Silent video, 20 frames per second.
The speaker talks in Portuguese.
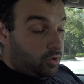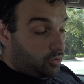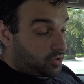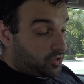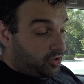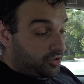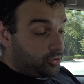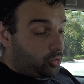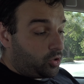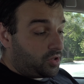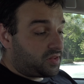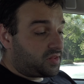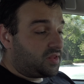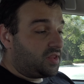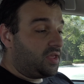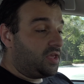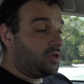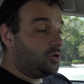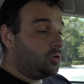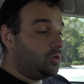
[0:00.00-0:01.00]
Eu só
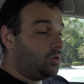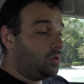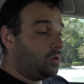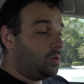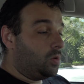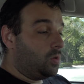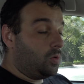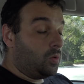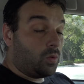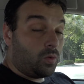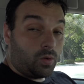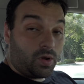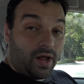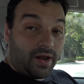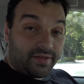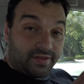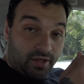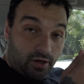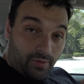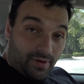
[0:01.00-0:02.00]
encostei o, o
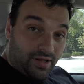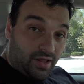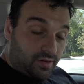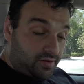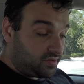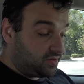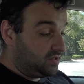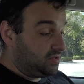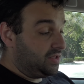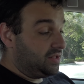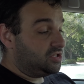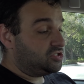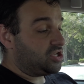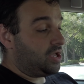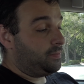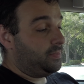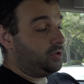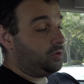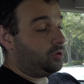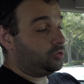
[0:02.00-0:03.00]
cartão ali assim, ele
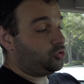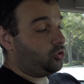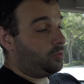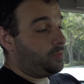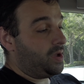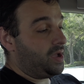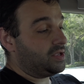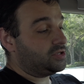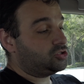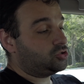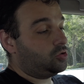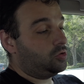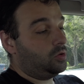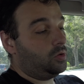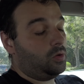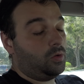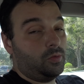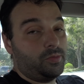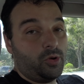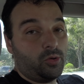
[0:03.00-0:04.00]
já abriu
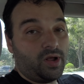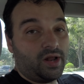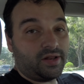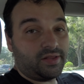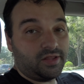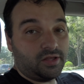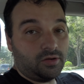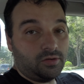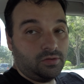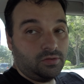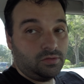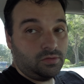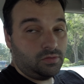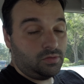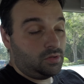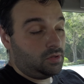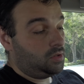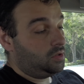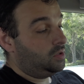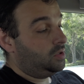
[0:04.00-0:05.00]
automático o meu cartão.
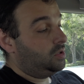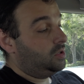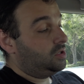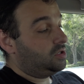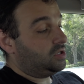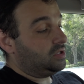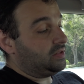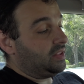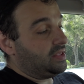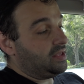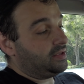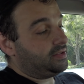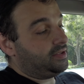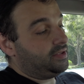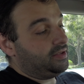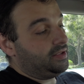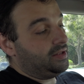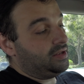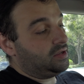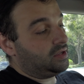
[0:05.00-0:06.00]
Que tem
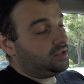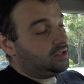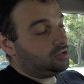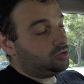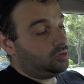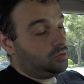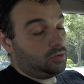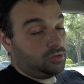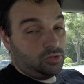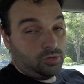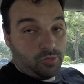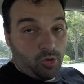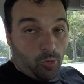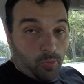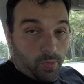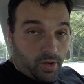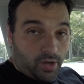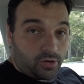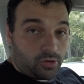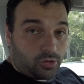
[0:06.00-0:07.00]
aqui ele aqui do, do
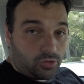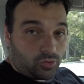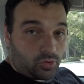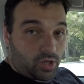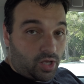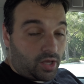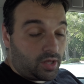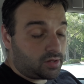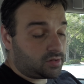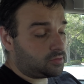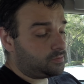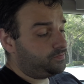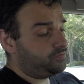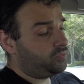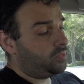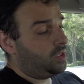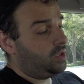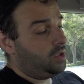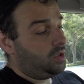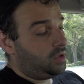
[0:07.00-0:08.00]
meu banco, no caso.
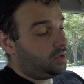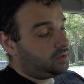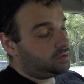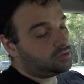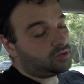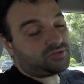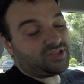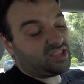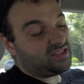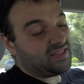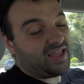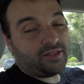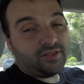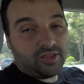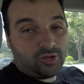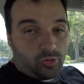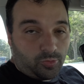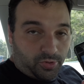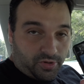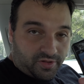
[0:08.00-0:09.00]
Não tem dado
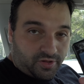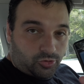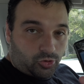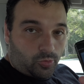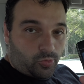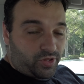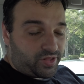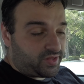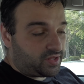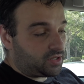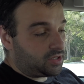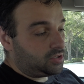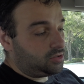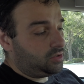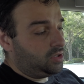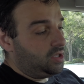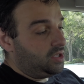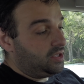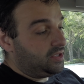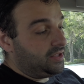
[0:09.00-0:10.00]
nenhum, por isso que eu tô
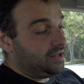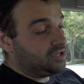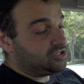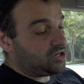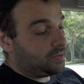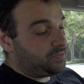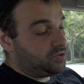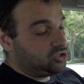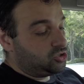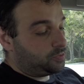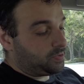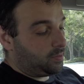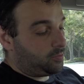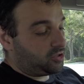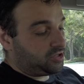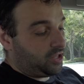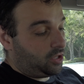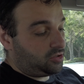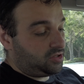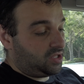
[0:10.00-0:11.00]
mostrando. E ele já pediu para
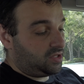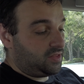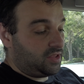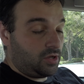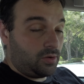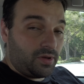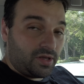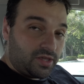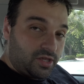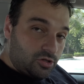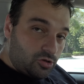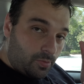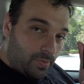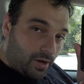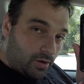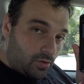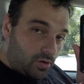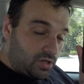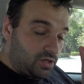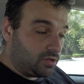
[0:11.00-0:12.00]
botar o dedão aqui no
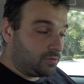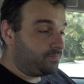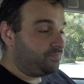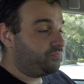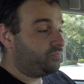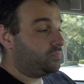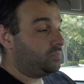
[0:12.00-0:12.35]
bagulhinho.